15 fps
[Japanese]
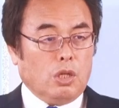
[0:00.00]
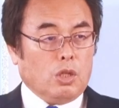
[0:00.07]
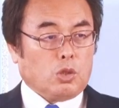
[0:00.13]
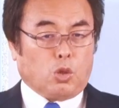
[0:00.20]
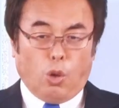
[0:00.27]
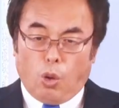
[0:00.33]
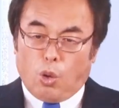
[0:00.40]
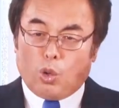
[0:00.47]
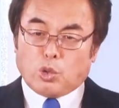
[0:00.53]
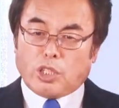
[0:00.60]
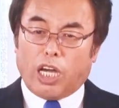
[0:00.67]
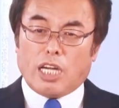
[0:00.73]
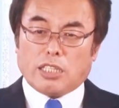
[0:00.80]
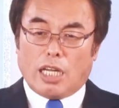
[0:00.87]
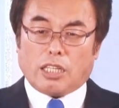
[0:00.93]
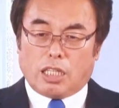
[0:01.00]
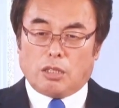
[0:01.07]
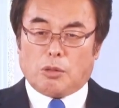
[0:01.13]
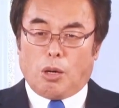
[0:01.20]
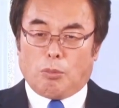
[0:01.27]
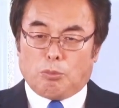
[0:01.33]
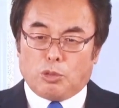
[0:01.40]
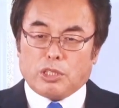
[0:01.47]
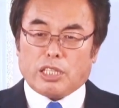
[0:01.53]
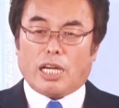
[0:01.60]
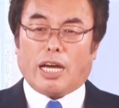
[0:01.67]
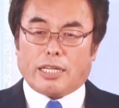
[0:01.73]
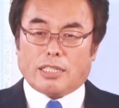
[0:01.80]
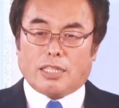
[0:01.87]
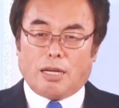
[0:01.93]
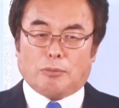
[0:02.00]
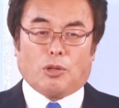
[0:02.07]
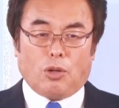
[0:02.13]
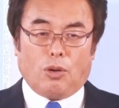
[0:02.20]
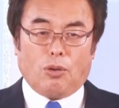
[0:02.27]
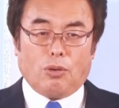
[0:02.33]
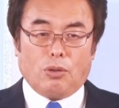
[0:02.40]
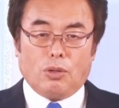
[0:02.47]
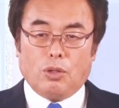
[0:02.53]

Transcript: 強制的には無理やりでも